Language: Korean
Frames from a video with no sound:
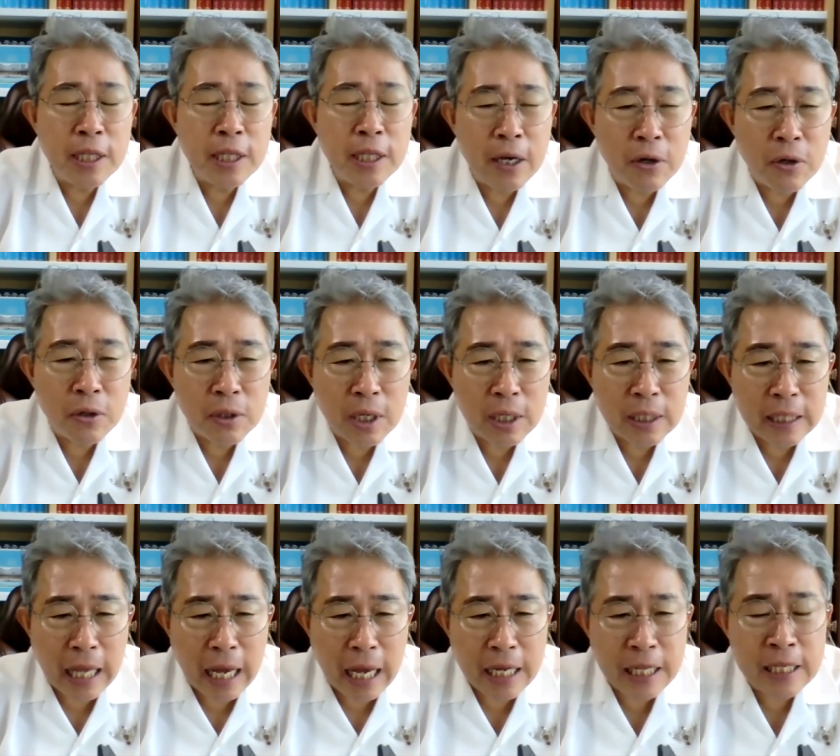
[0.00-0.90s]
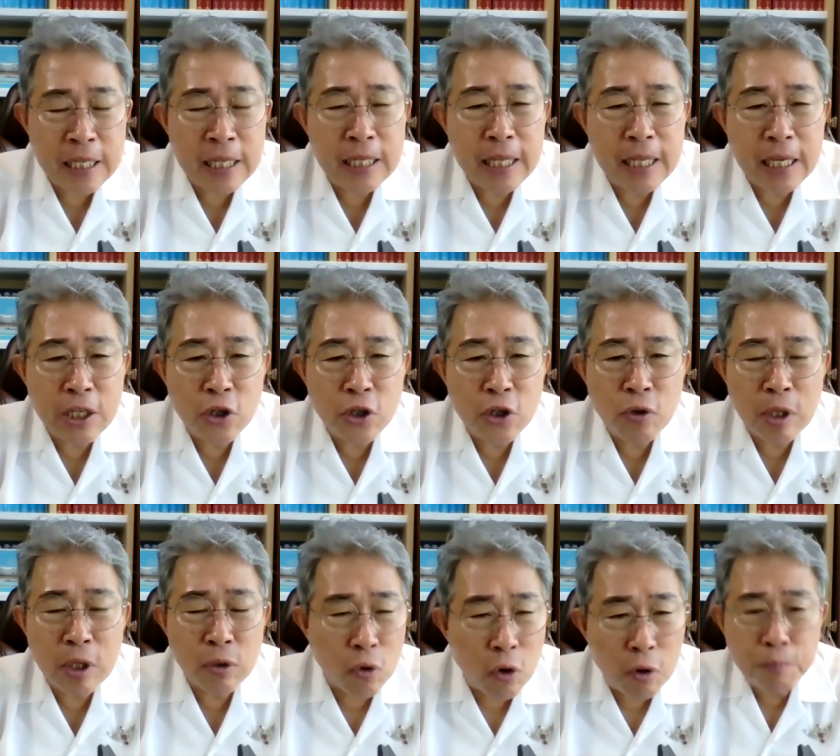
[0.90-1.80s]
되거나 달인이 되기
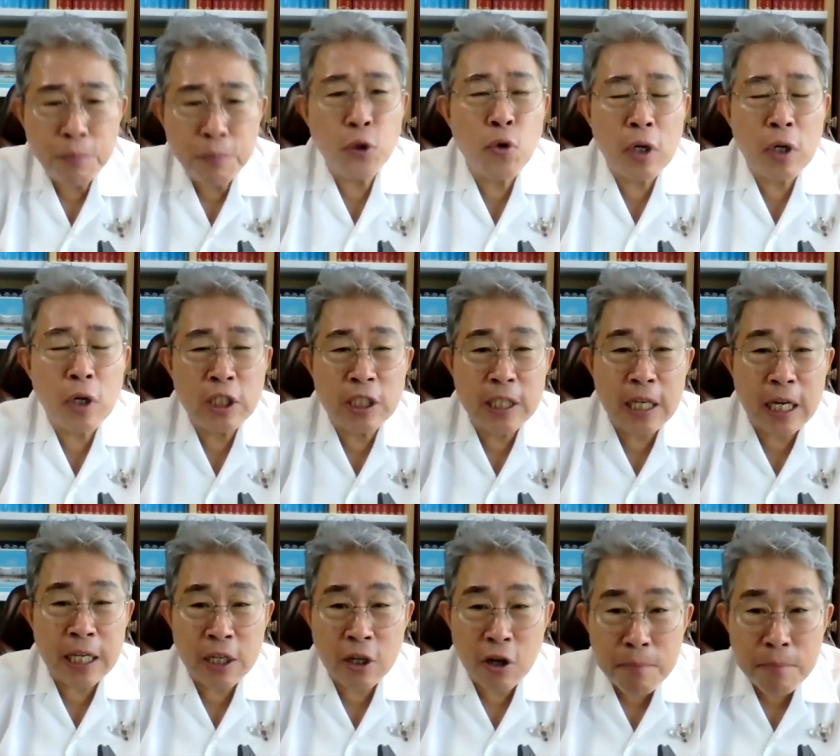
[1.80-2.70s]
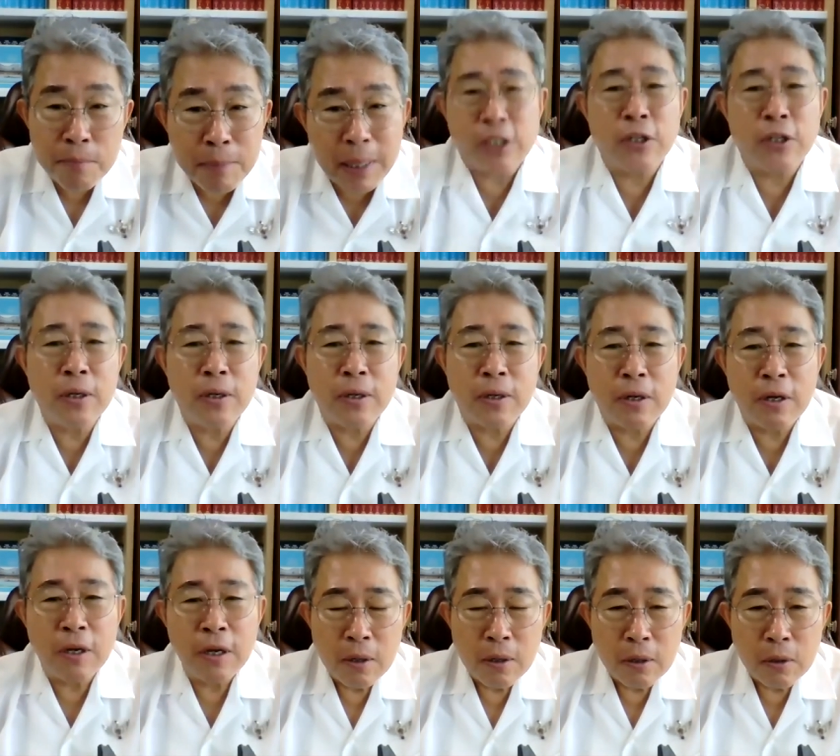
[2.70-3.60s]
위한 꼭 필요한 시간인 건 맞아요.
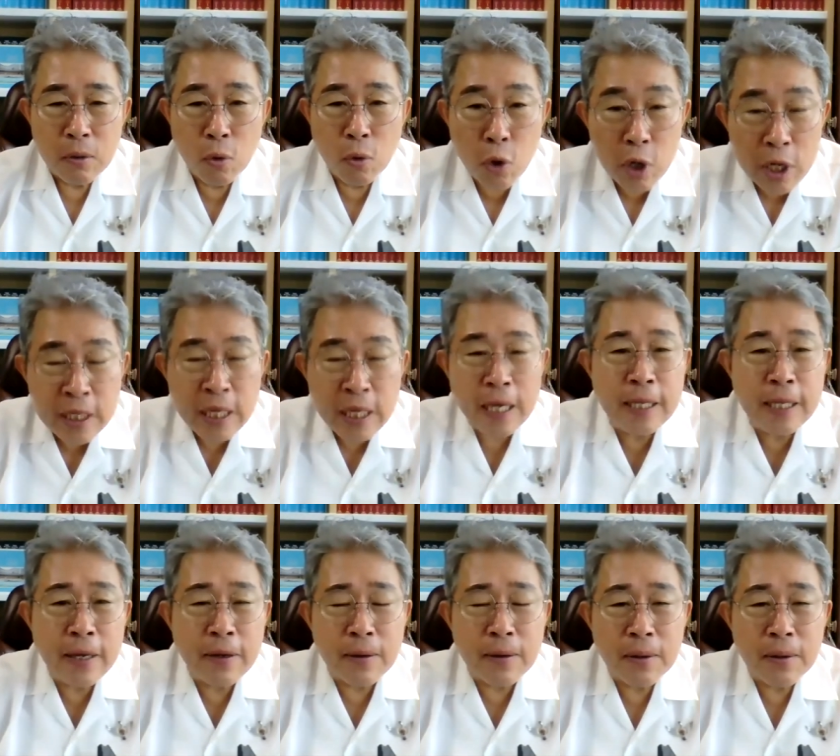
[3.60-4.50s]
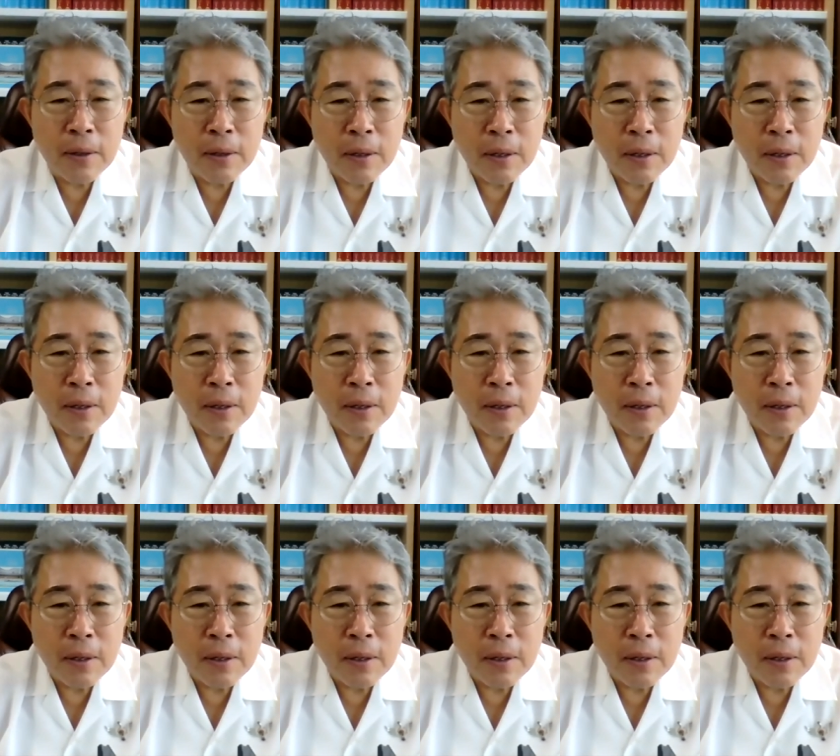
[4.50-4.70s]
올인해야 돼요.